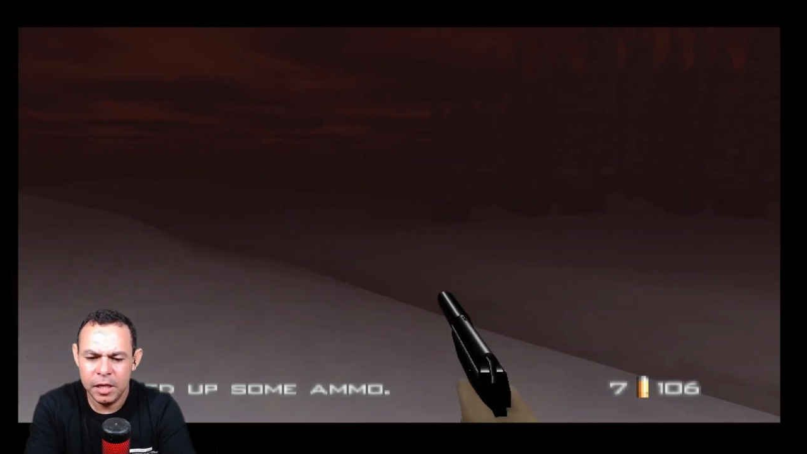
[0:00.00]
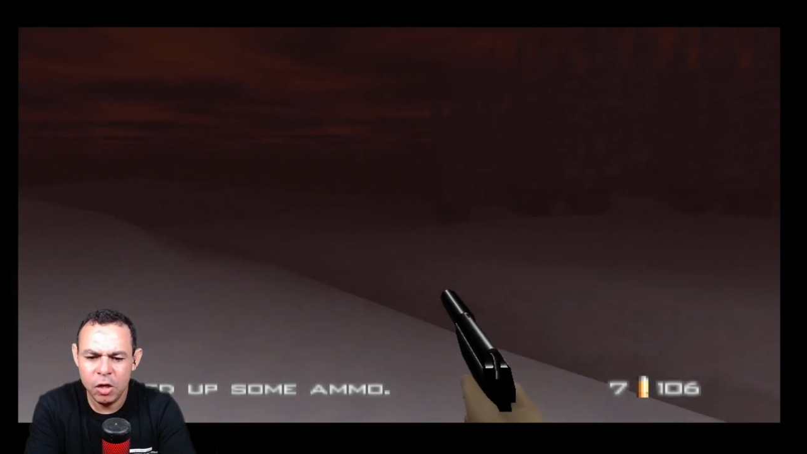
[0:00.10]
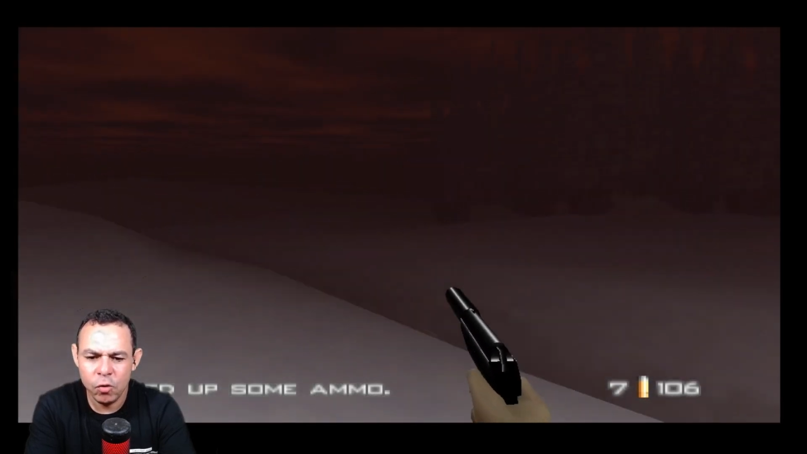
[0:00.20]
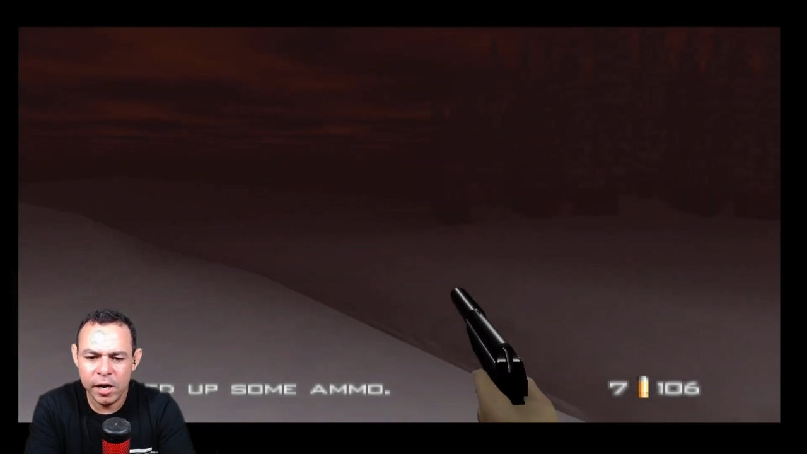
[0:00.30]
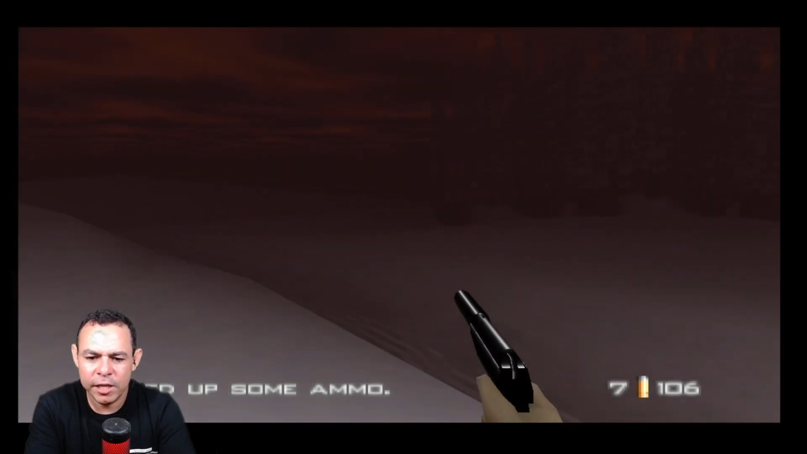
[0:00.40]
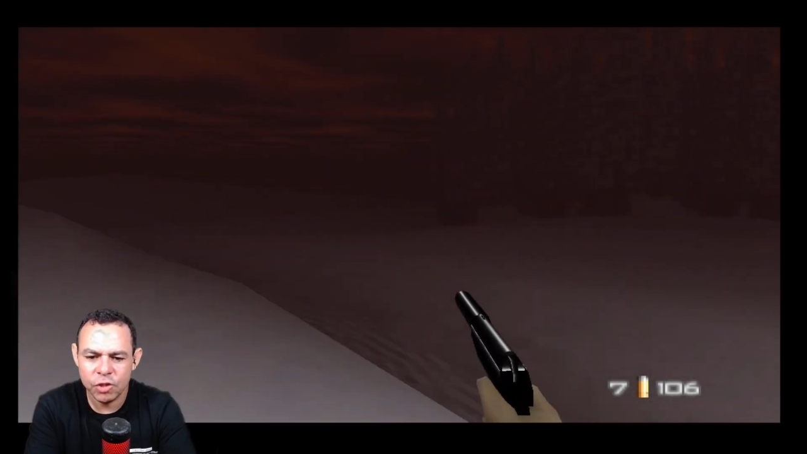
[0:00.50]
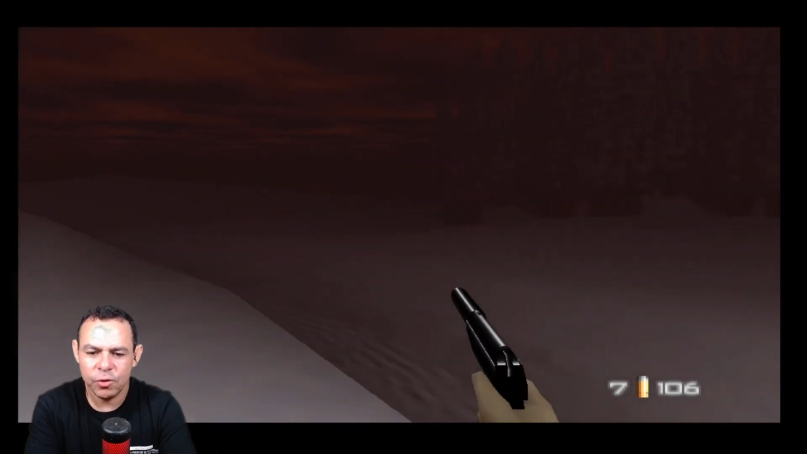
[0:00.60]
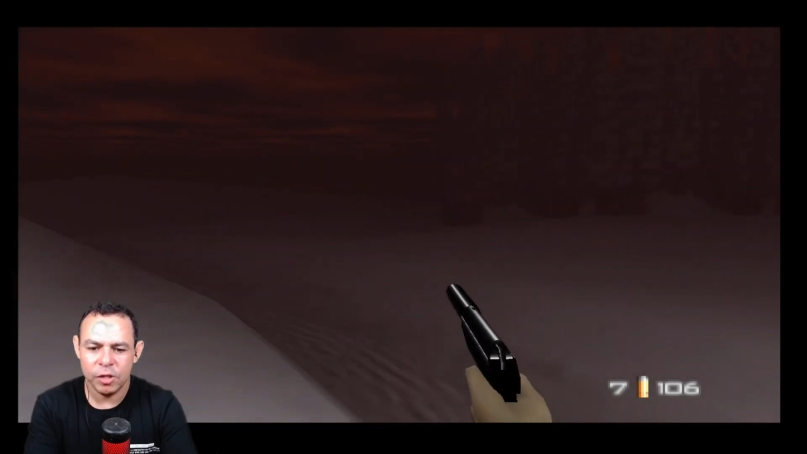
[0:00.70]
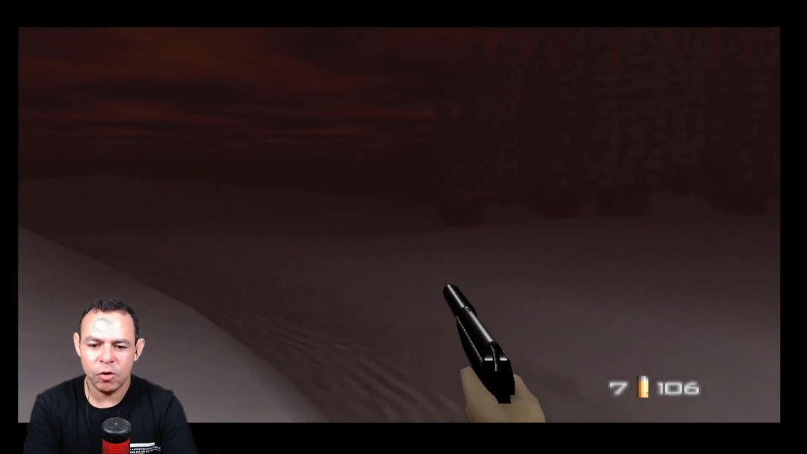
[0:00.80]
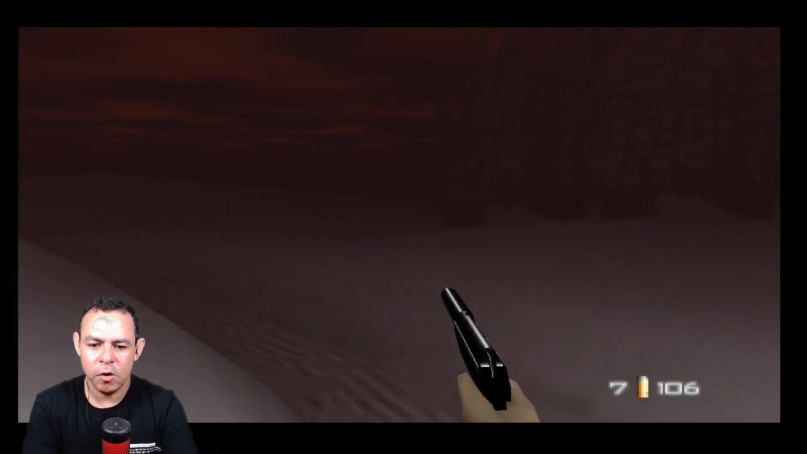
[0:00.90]
Eu acho que
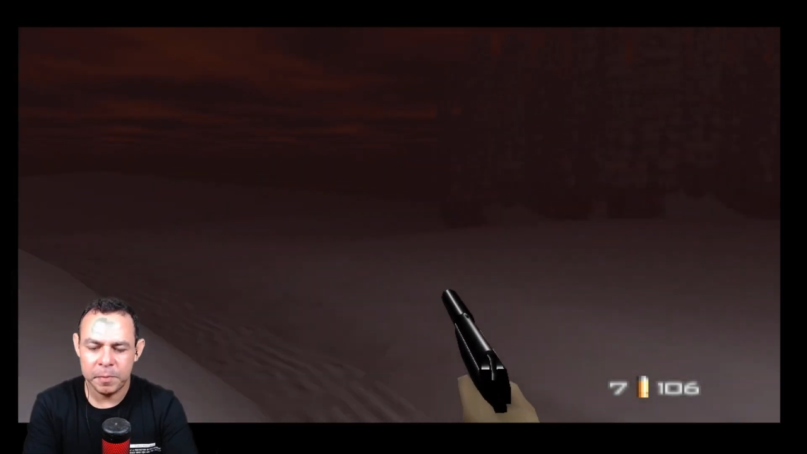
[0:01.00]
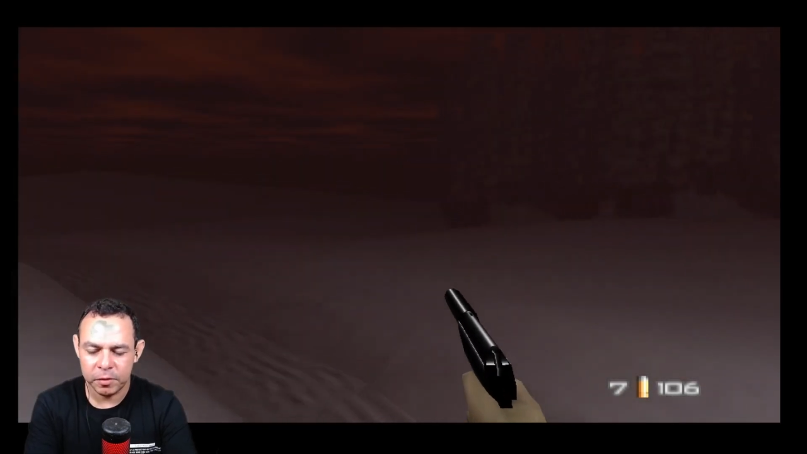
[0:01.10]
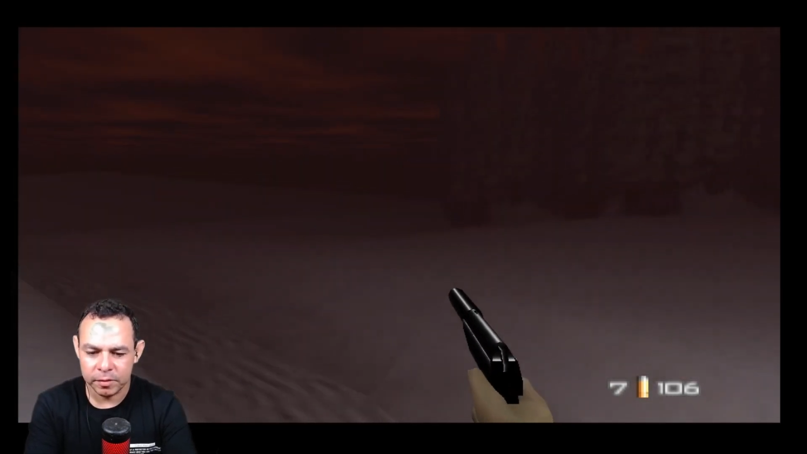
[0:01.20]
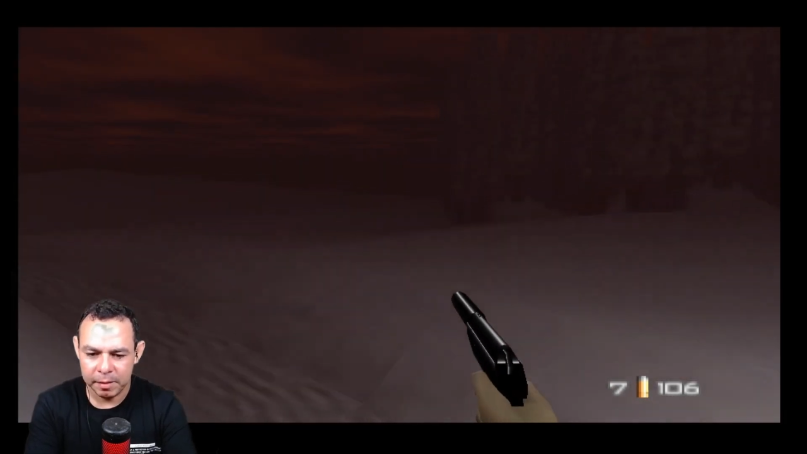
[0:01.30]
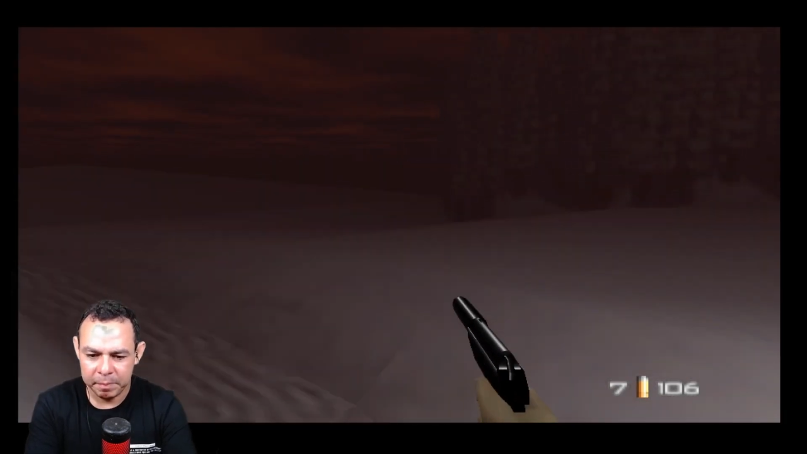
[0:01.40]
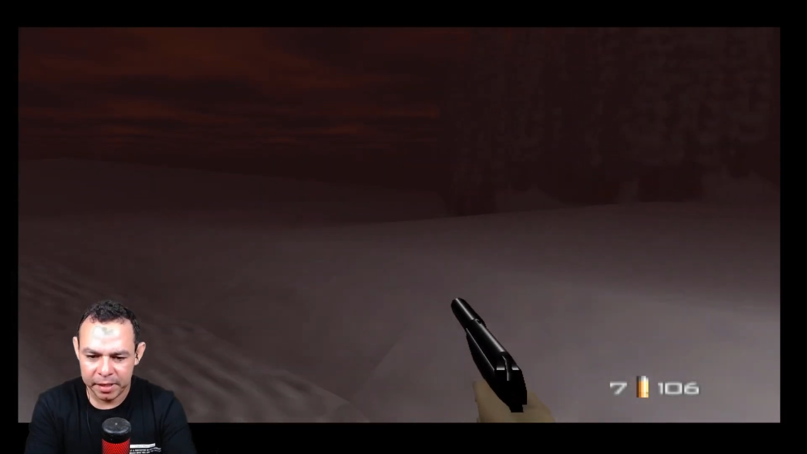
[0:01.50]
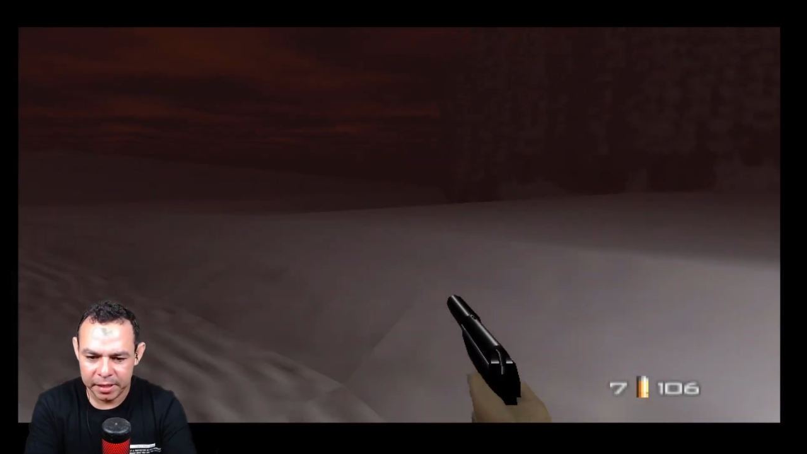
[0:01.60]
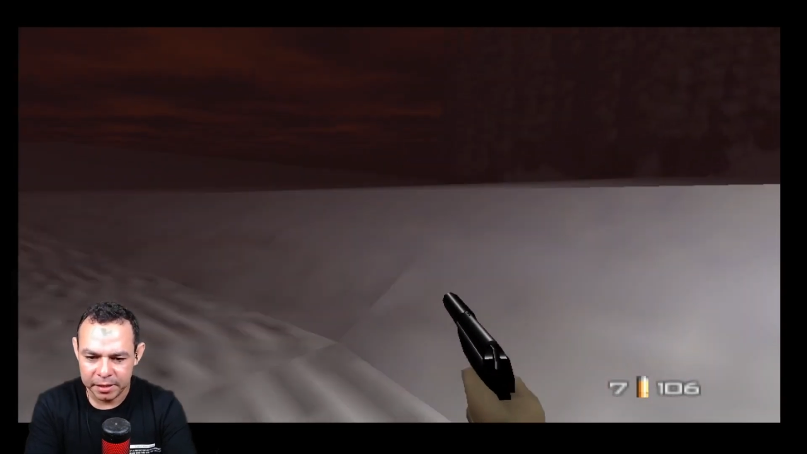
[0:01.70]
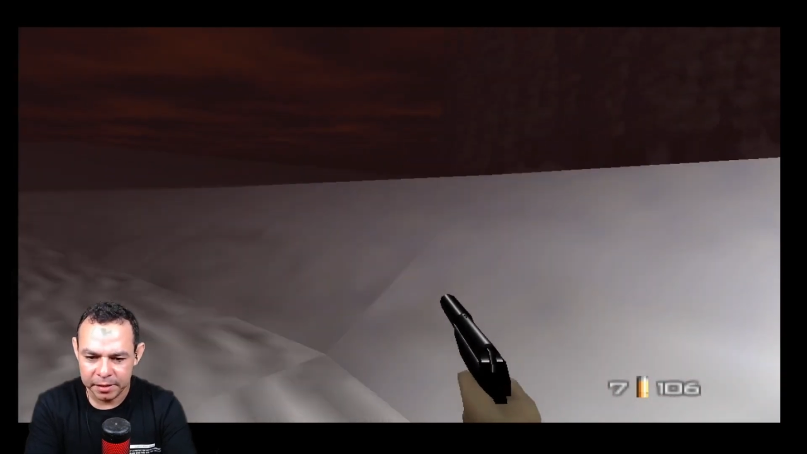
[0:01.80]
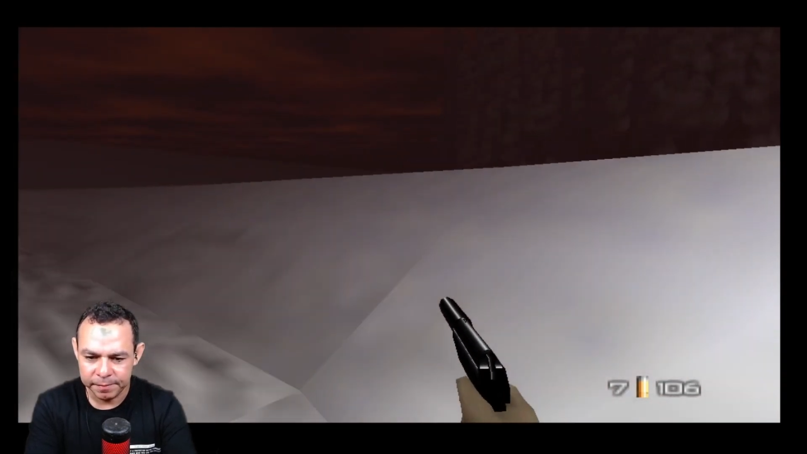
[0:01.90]
o helicóptero tá para
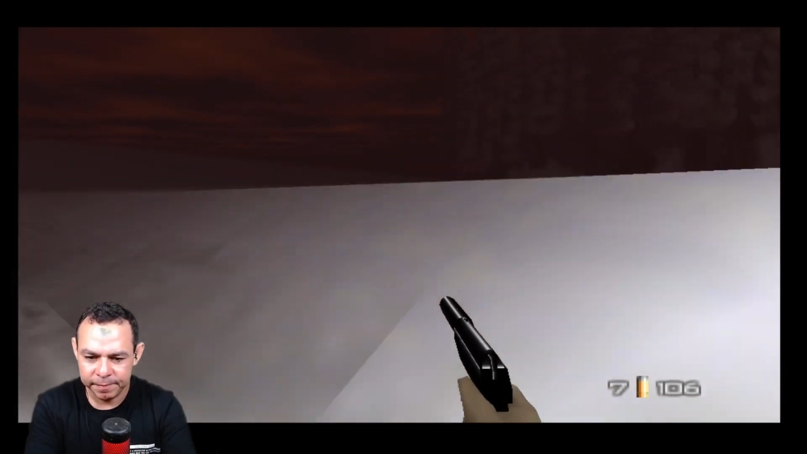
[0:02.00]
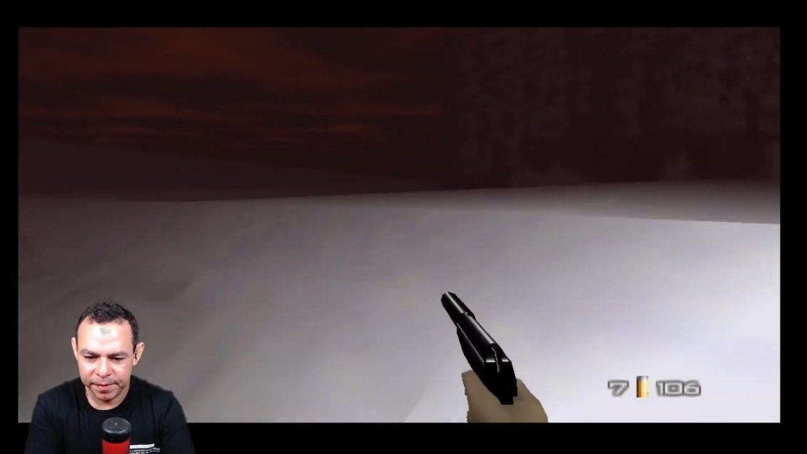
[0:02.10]
ali.